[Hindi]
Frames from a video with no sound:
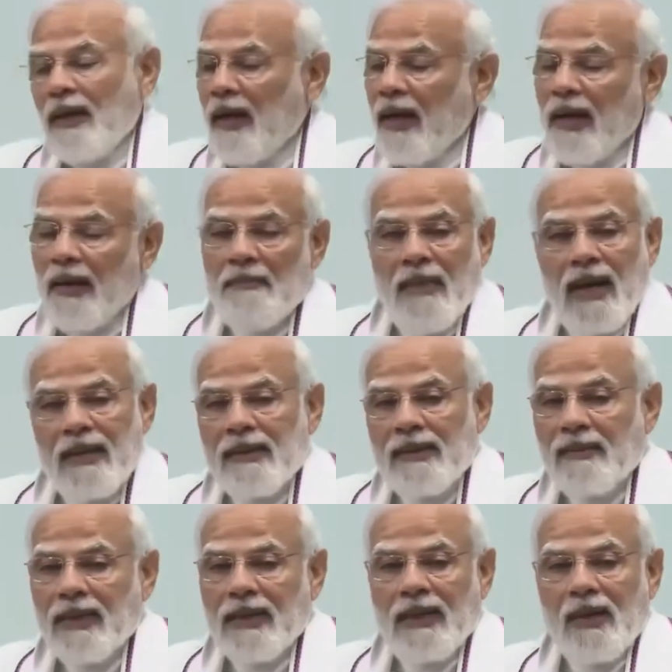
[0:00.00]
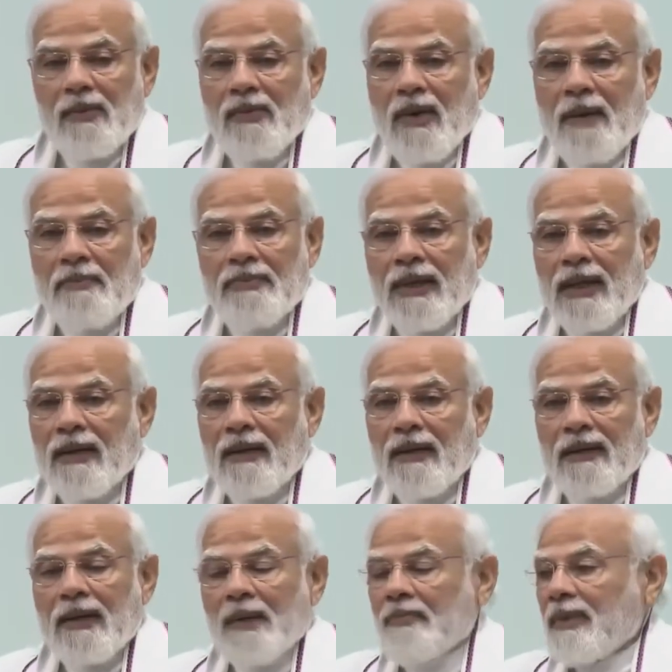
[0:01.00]
ये मैं समझता हूं आपकी
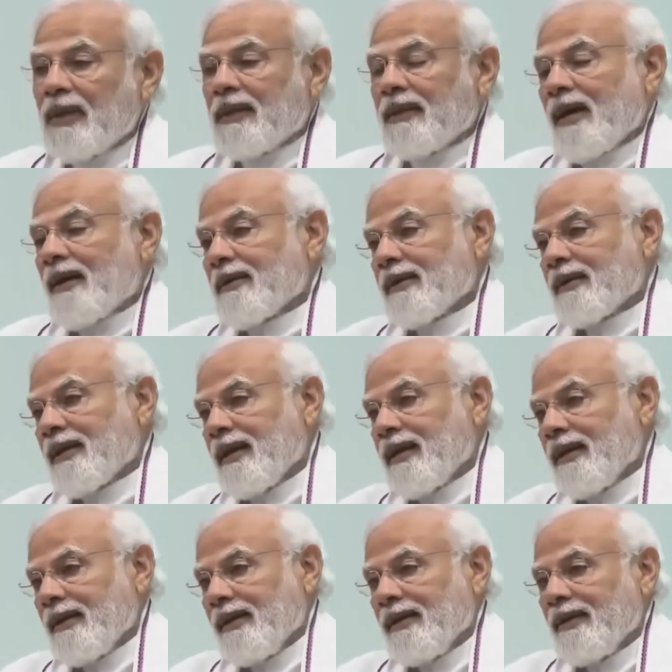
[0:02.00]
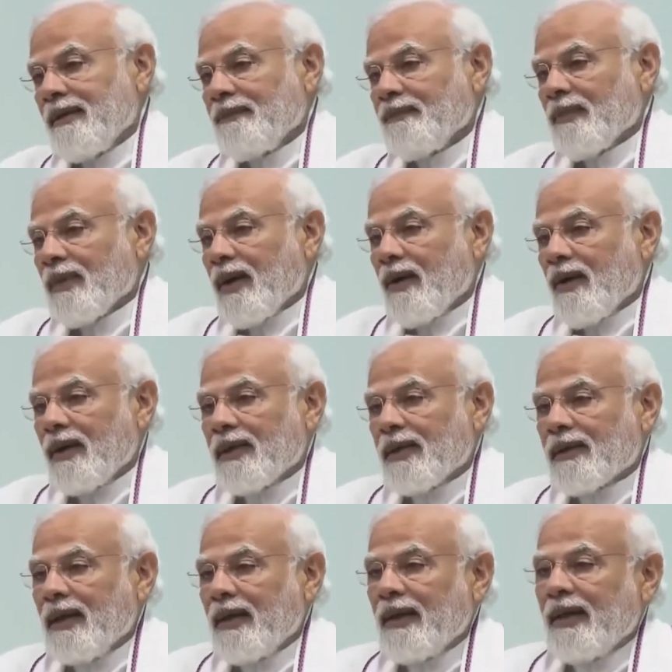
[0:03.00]
गजब की ताकत है और
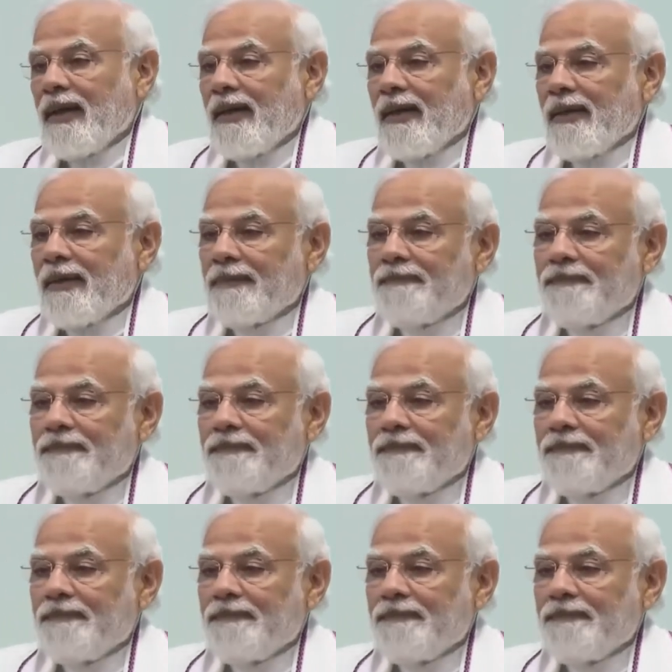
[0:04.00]
इसलिए